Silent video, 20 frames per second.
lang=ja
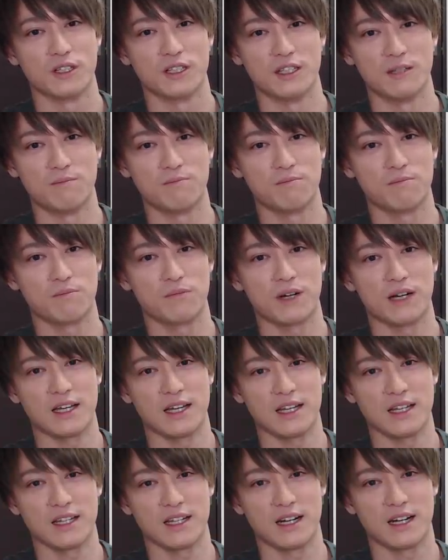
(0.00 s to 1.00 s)
いっぱ
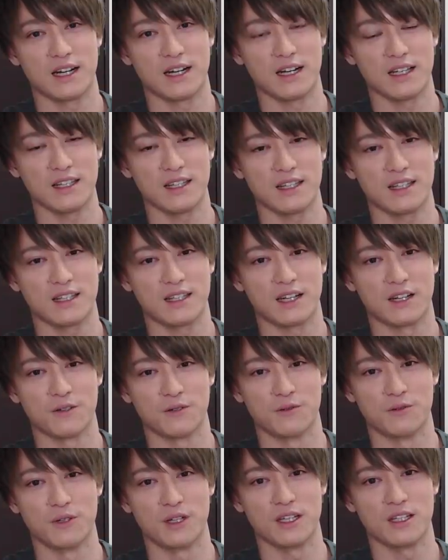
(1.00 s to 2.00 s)
いあった
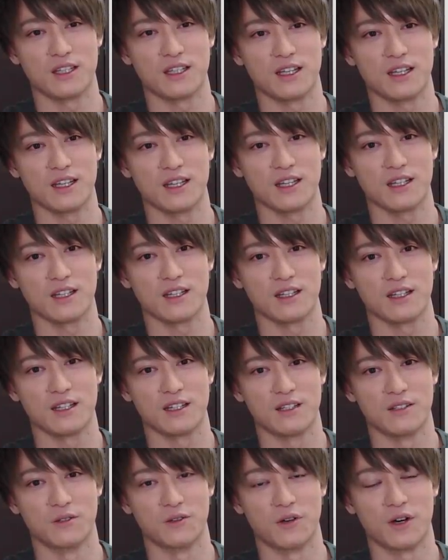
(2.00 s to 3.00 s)
上で
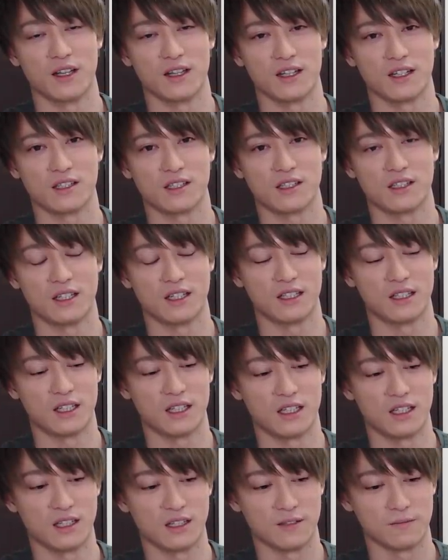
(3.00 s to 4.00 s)
の話なんで、